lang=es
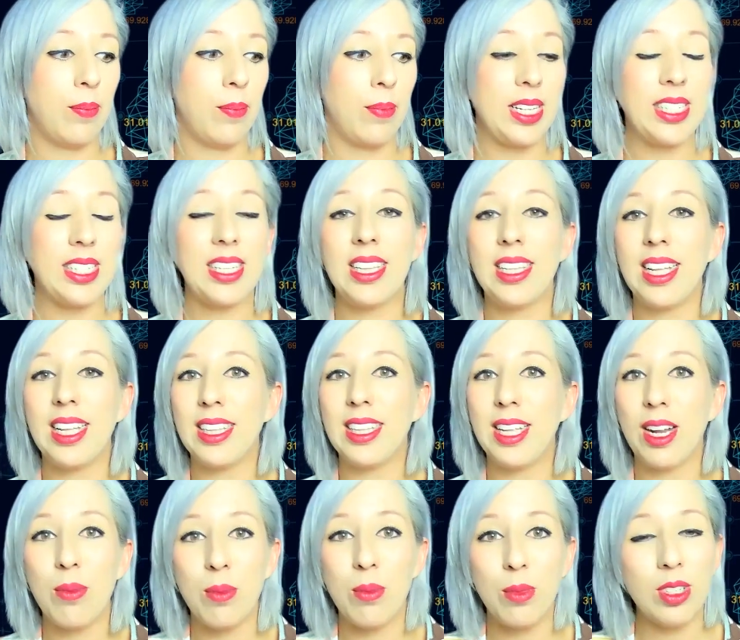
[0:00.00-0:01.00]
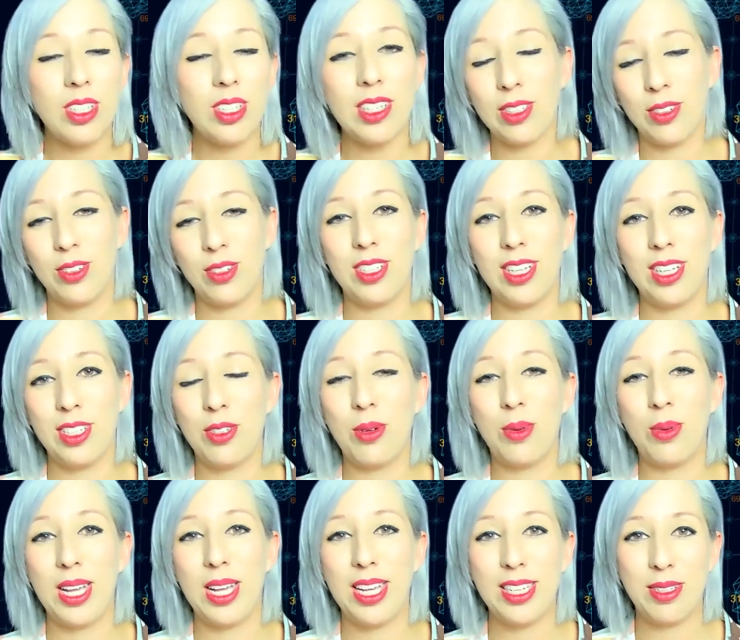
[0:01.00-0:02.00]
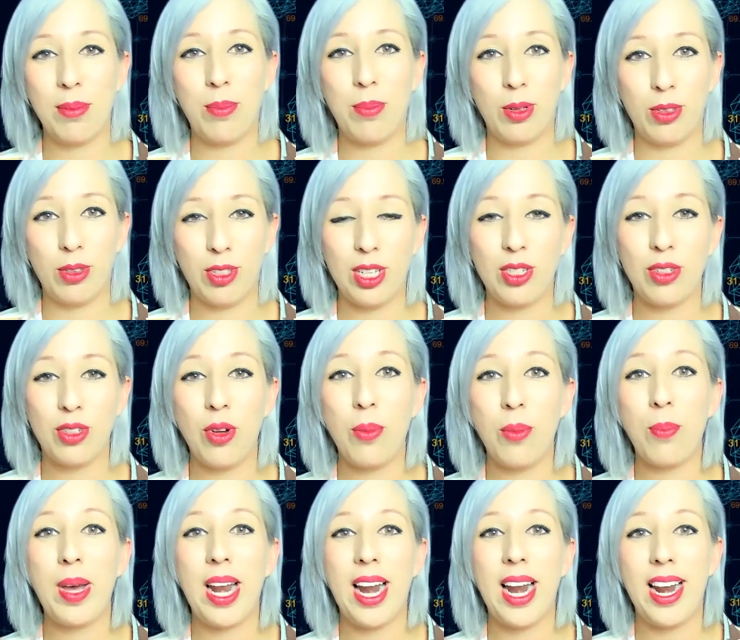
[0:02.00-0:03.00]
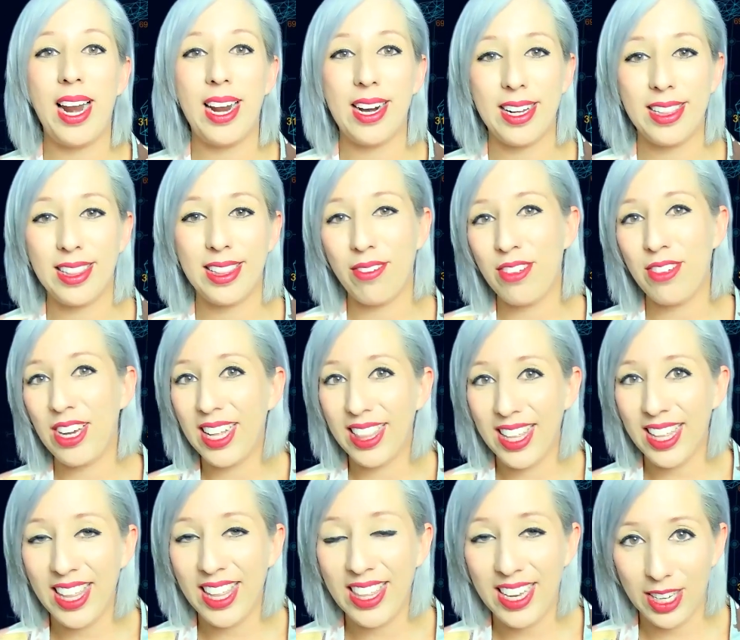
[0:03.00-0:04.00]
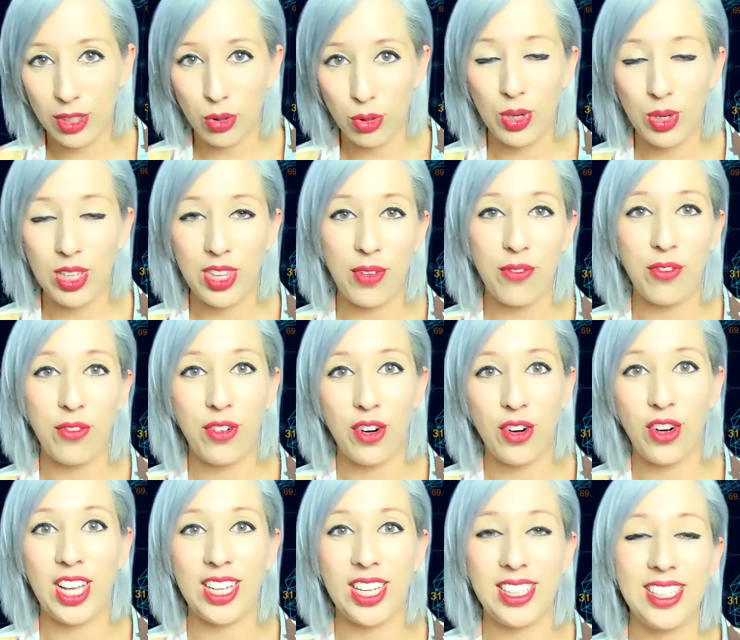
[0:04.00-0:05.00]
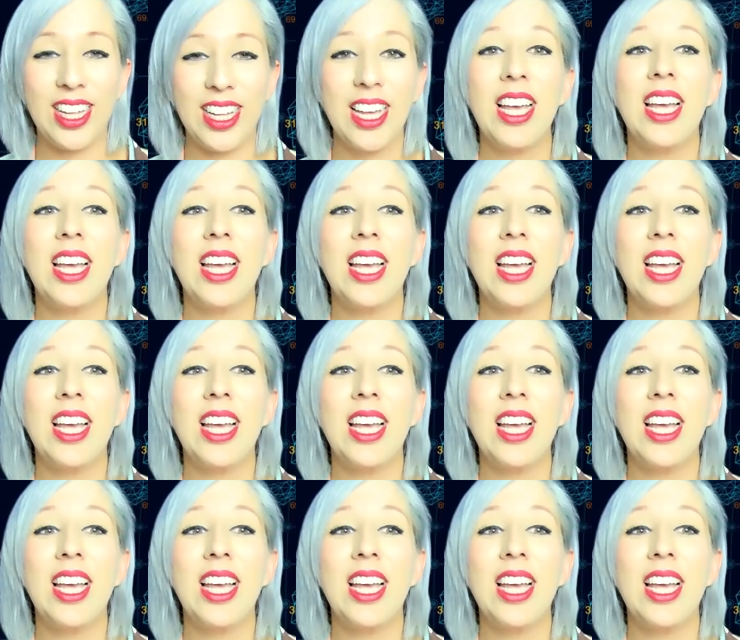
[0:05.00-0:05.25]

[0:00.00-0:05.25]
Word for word: vas a entender muchas cosas sobre este proceso para la rentabilidad en el trading forex.